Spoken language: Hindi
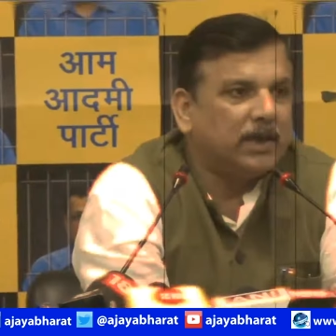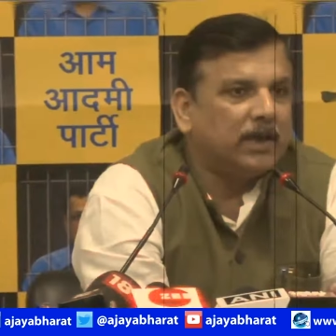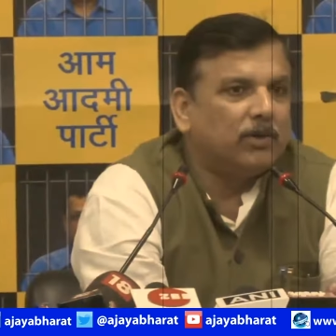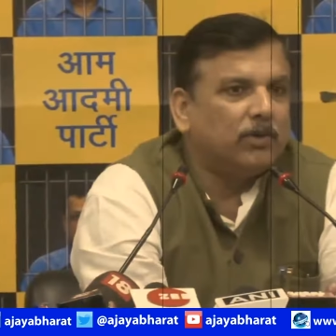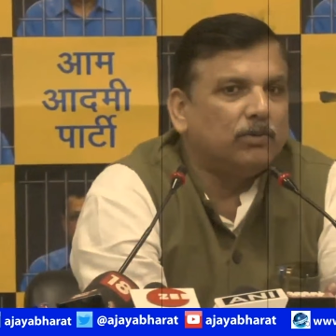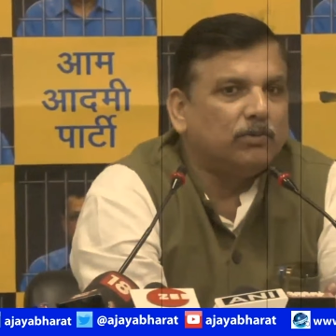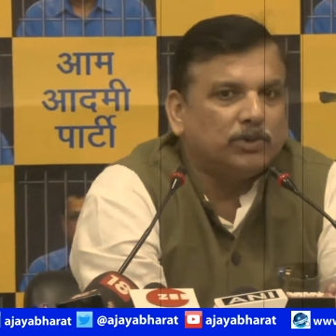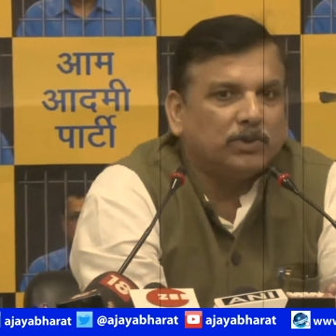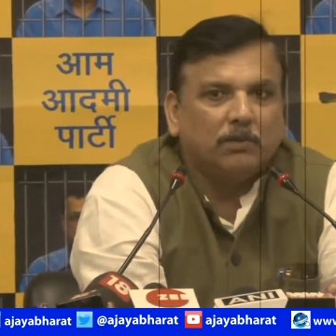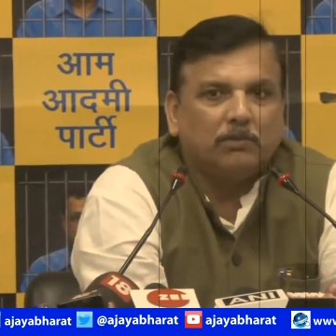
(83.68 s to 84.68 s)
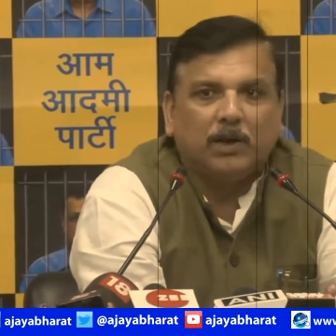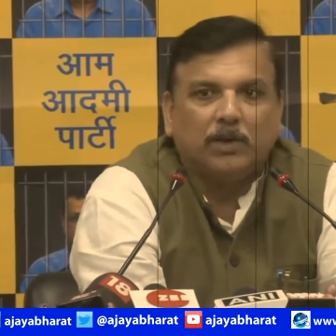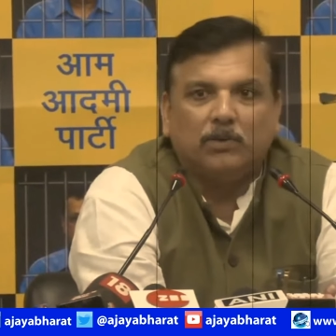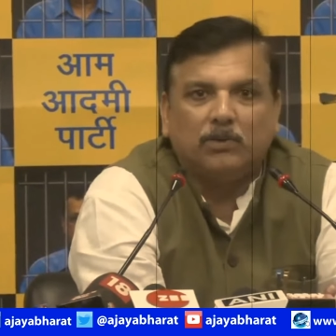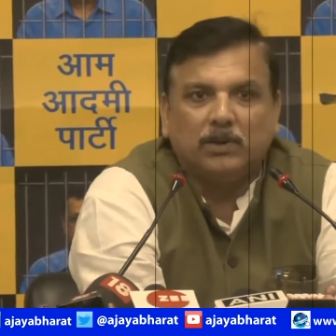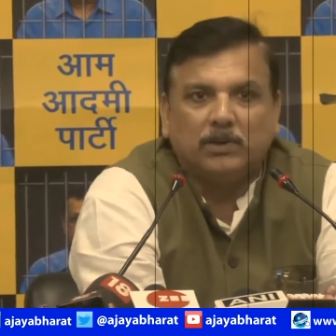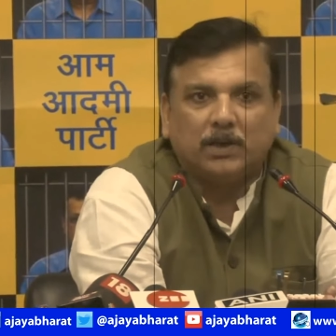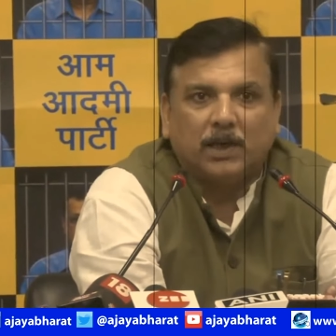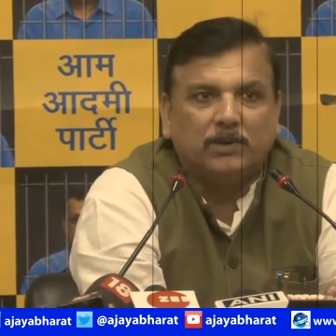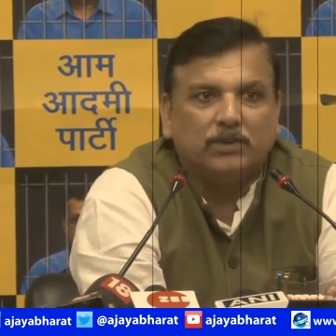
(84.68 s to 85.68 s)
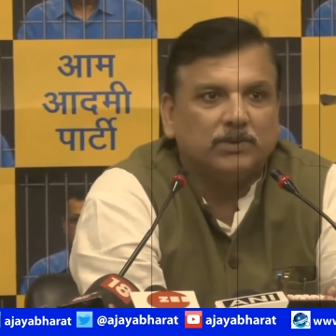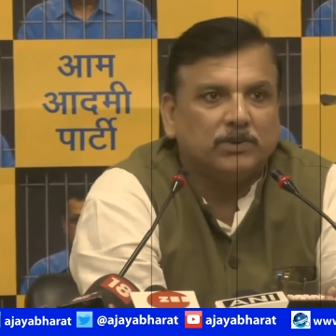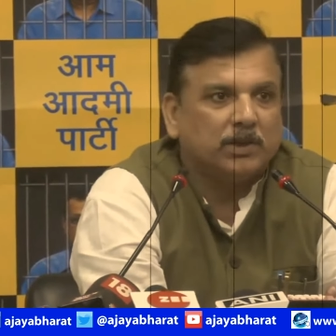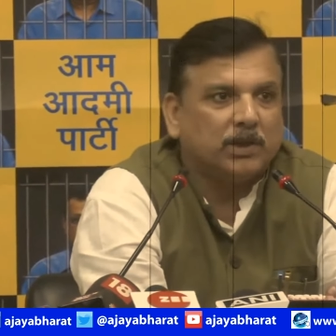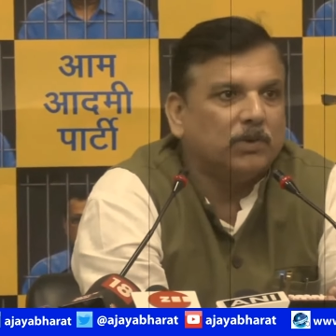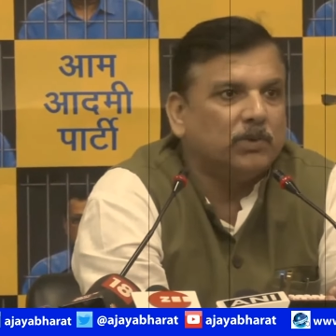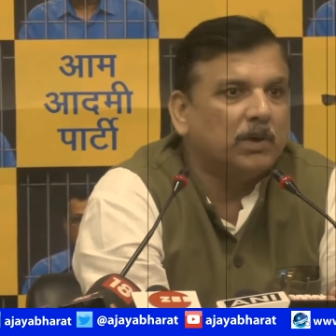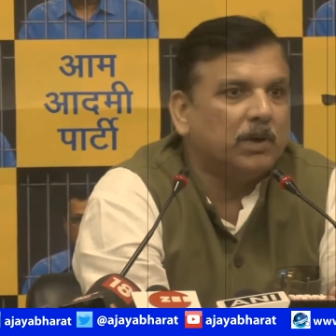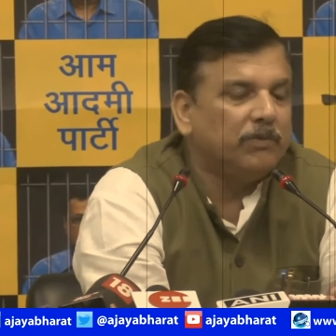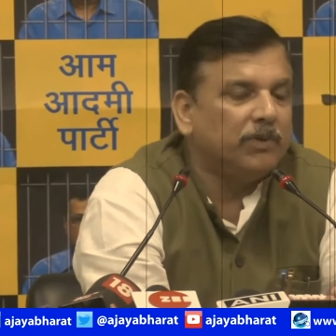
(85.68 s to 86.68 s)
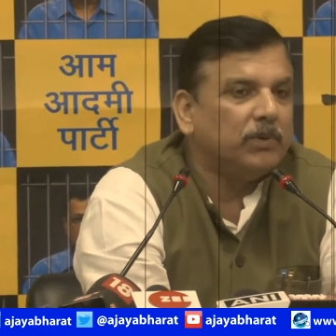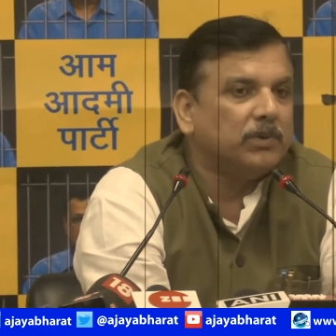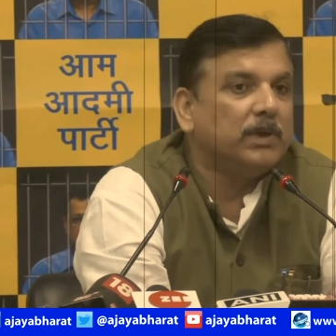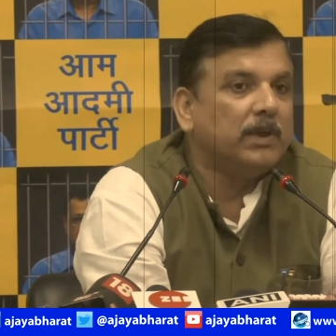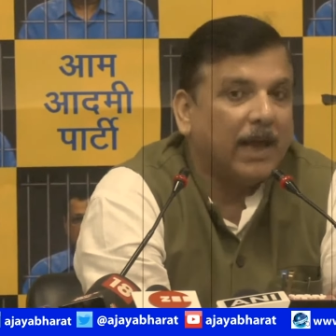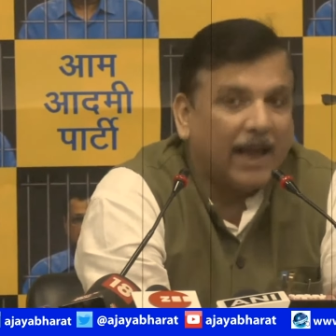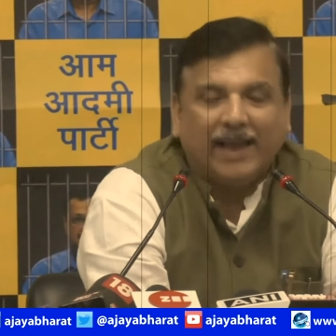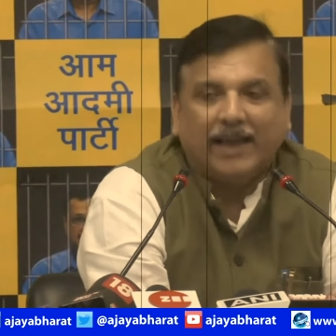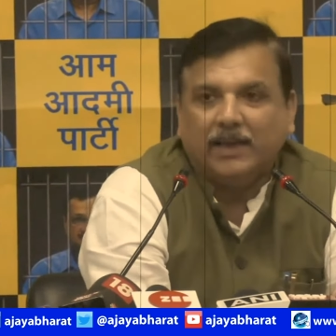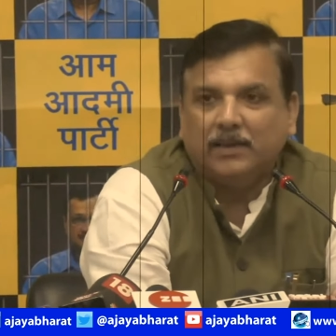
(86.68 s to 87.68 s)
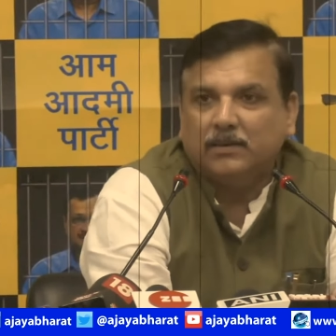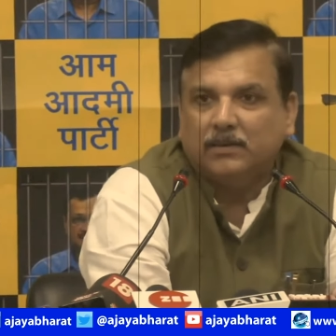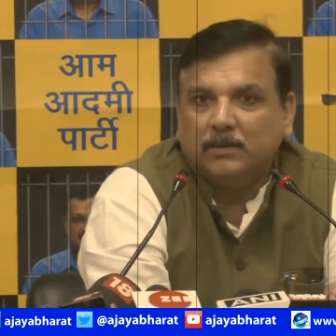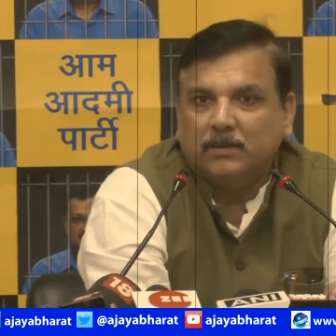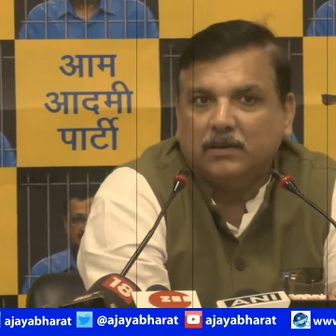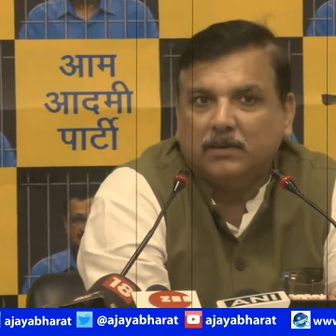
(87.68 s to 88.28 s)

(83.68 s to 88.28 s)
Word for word: रहा है आम आदमी पार्टी से हरियाणा के लोगों को उम्मीद है